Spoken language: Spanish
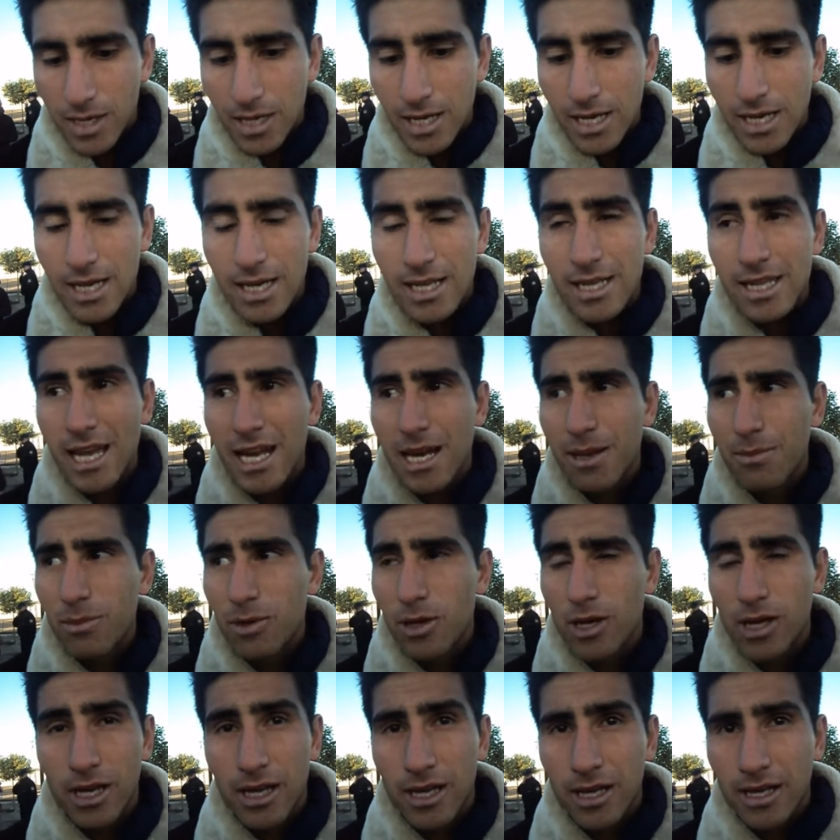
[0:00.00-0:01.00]
Y
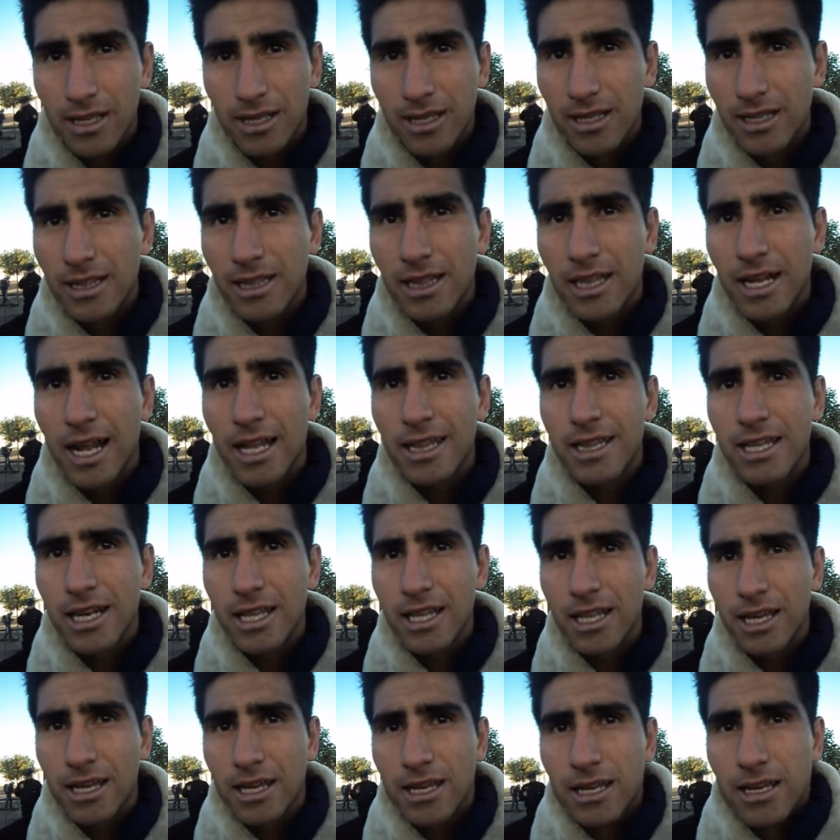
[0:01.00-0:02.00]
tenemos que
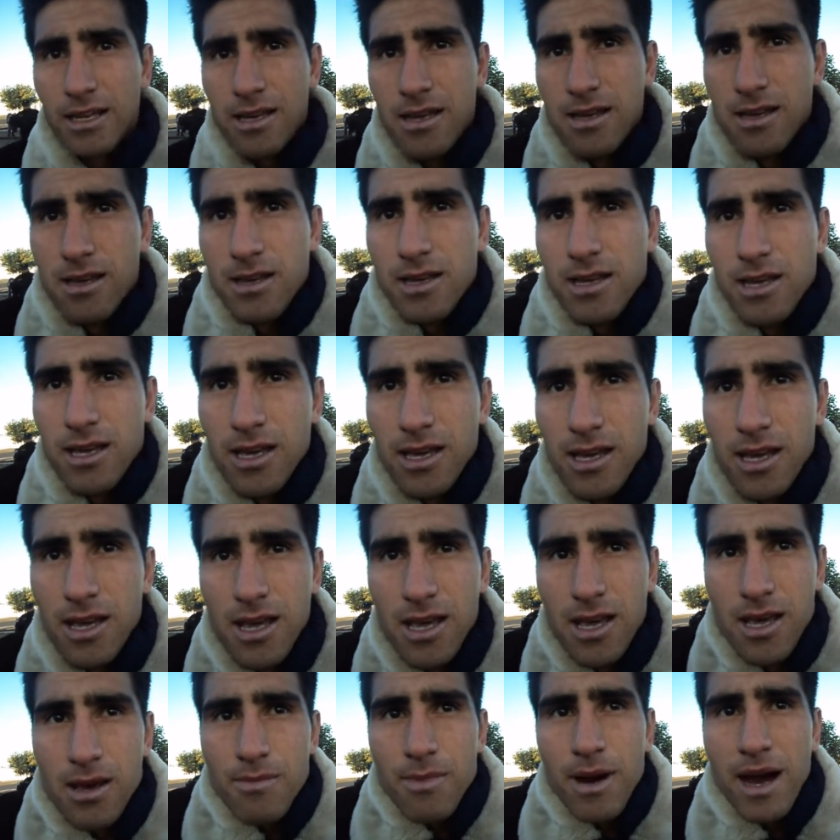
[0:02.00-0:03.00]
tratar de
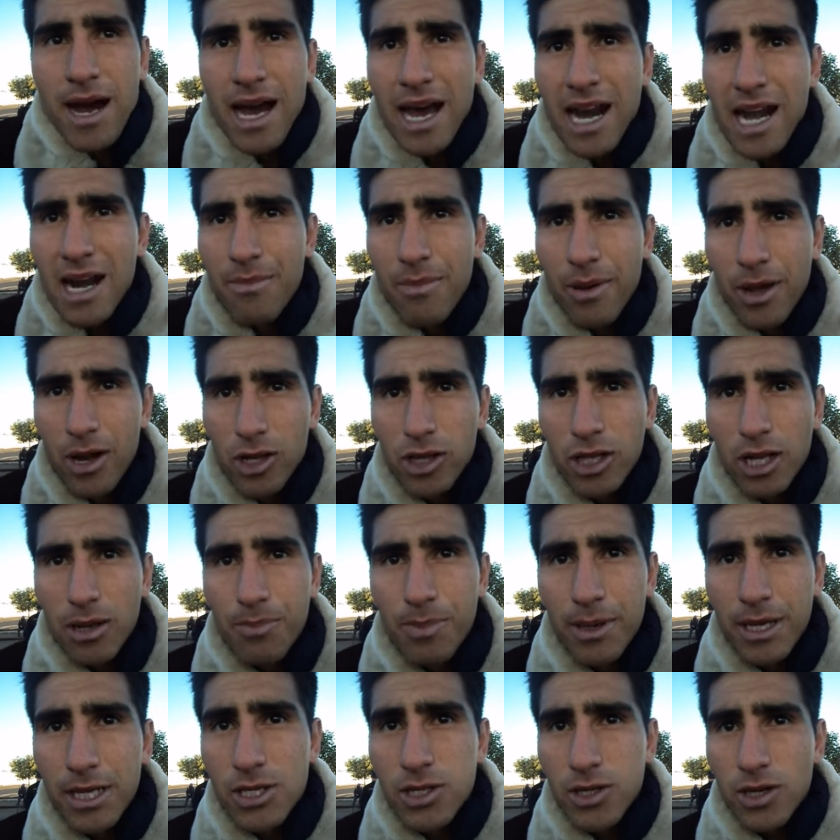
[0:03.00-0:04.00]
bajar la pelota
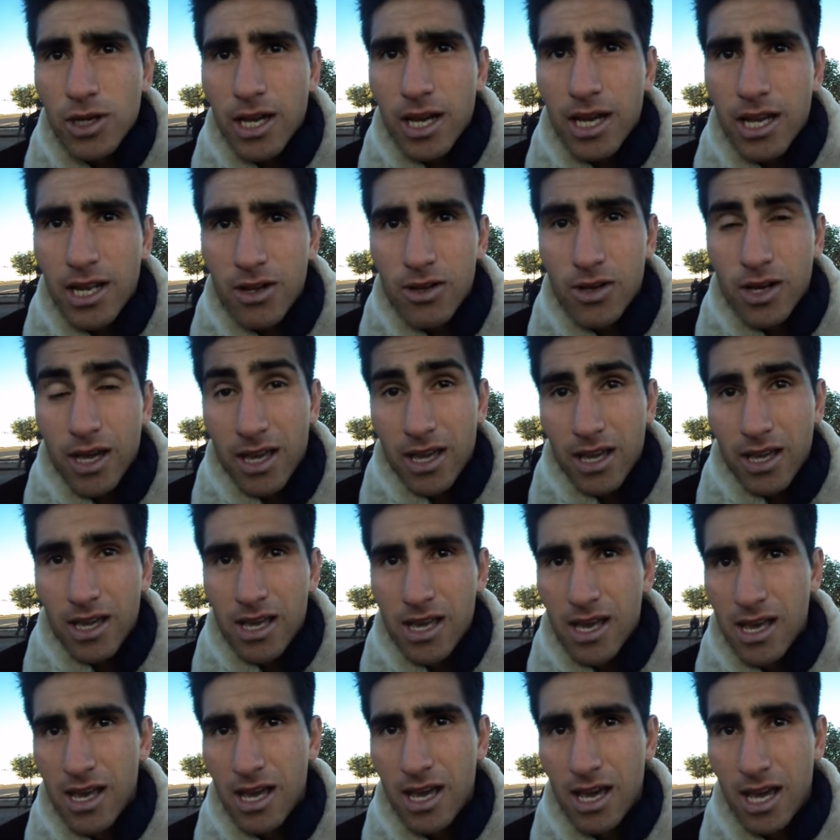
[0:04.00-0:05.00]
al piso, que es lo que
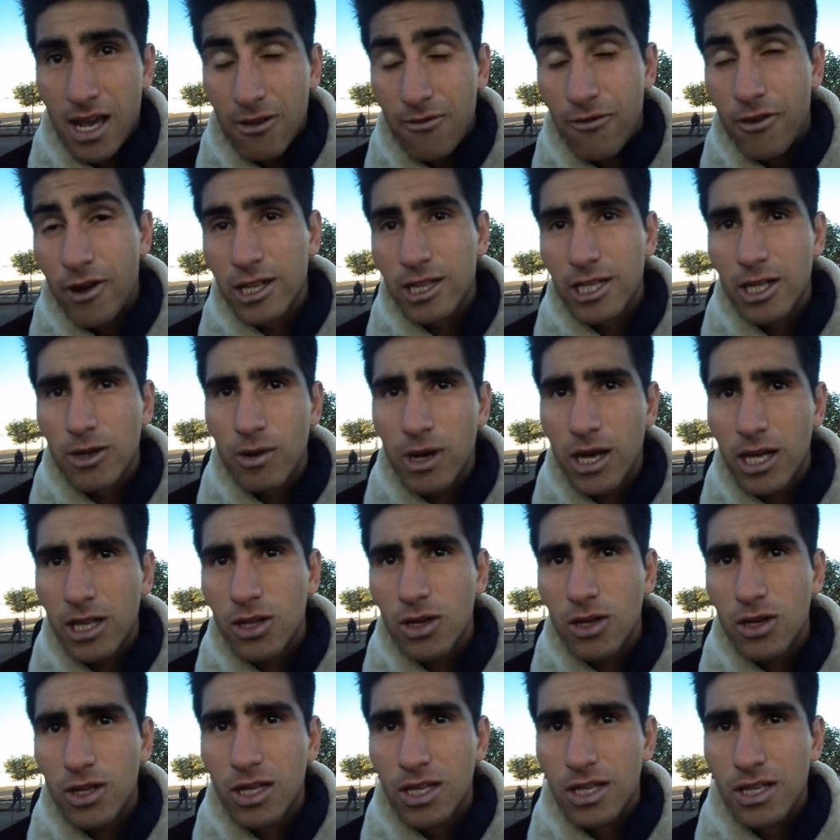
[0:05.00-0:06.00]
el fuerte
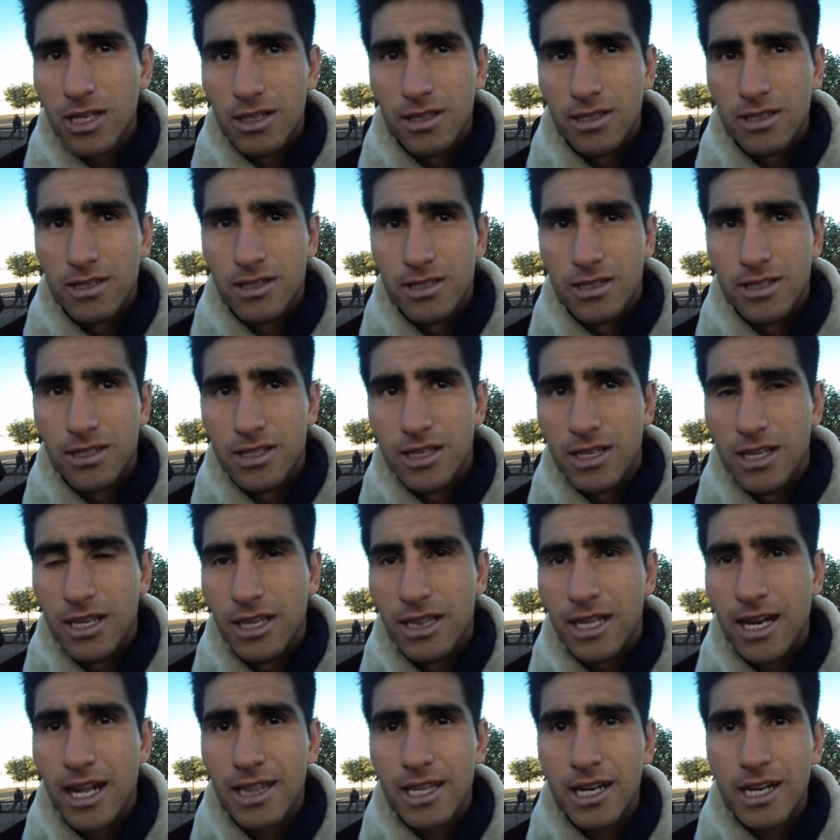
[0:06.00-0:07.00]
nuestro, y,
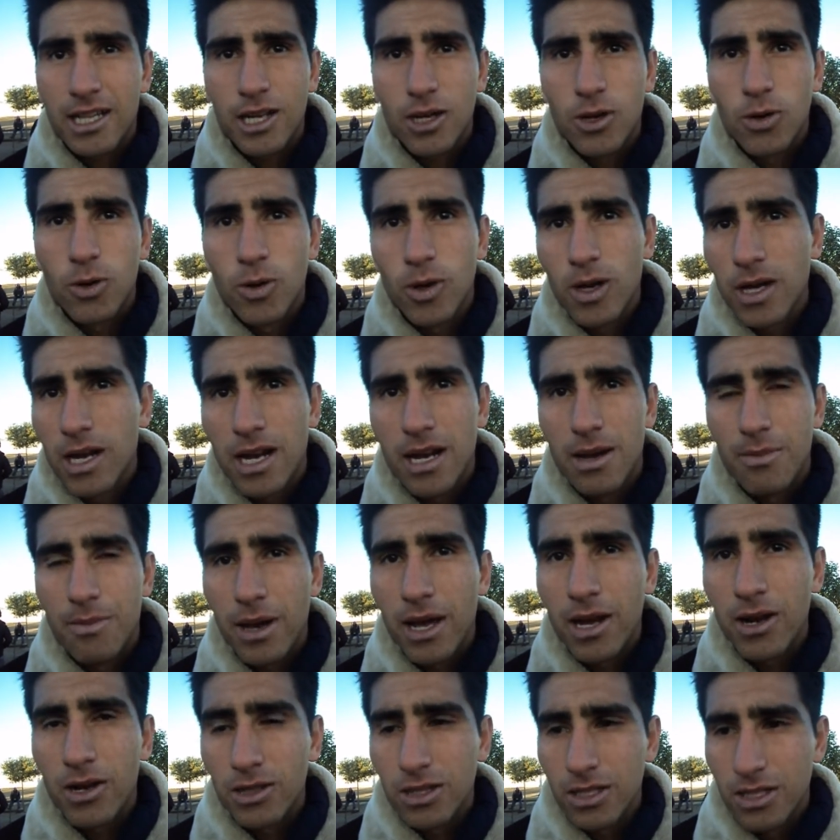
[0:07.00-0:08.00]
y tratar de jugar la
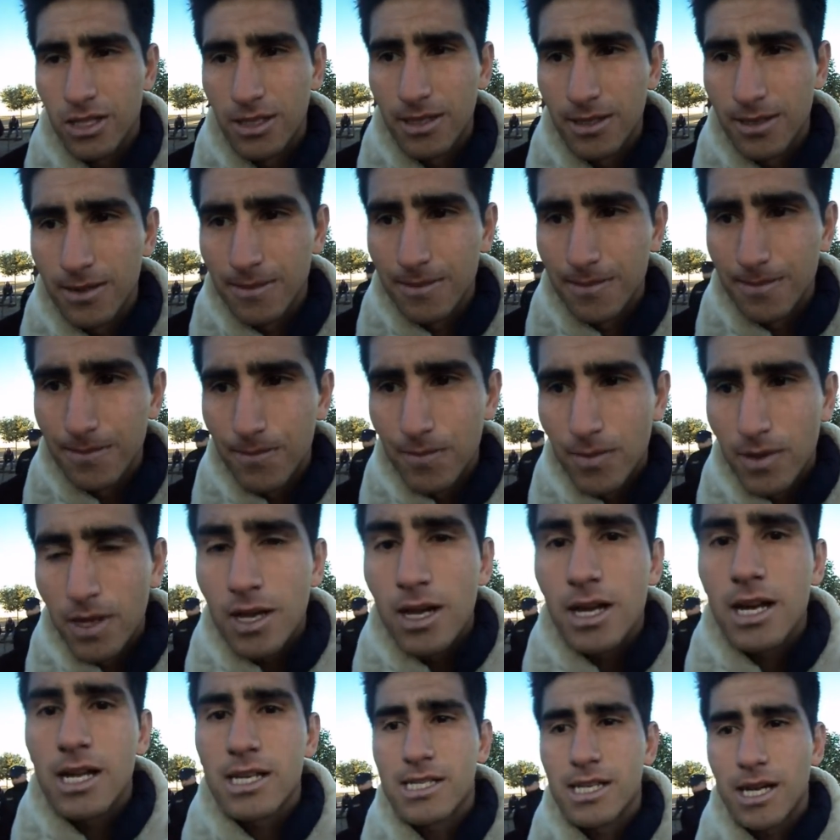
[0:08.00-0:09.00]
pelota. Gracias, Martín.
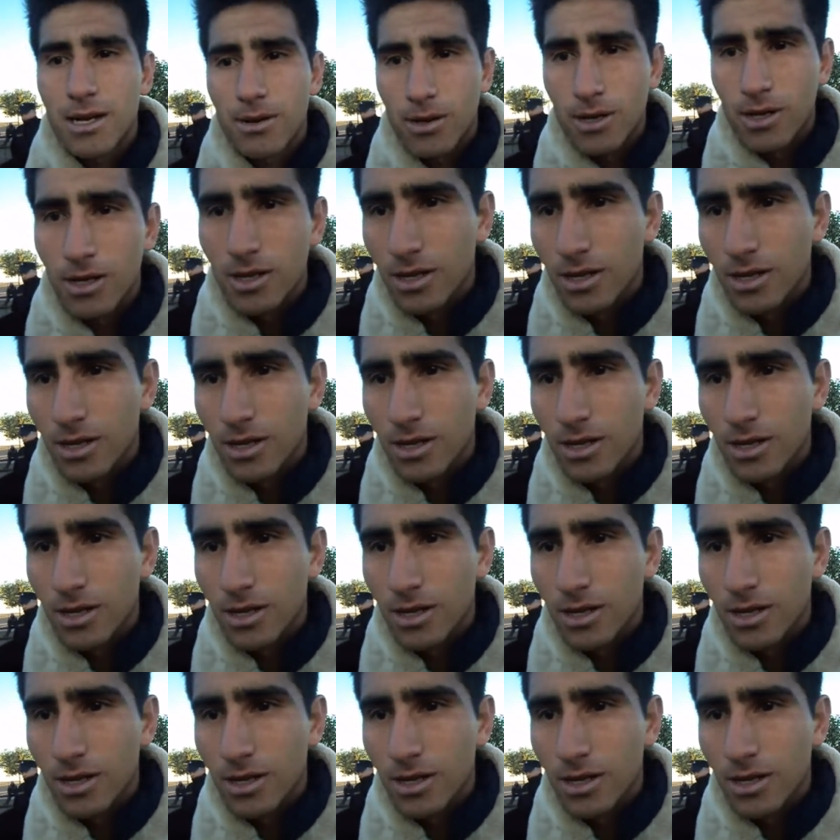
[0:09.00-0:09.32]
Gracias a vos.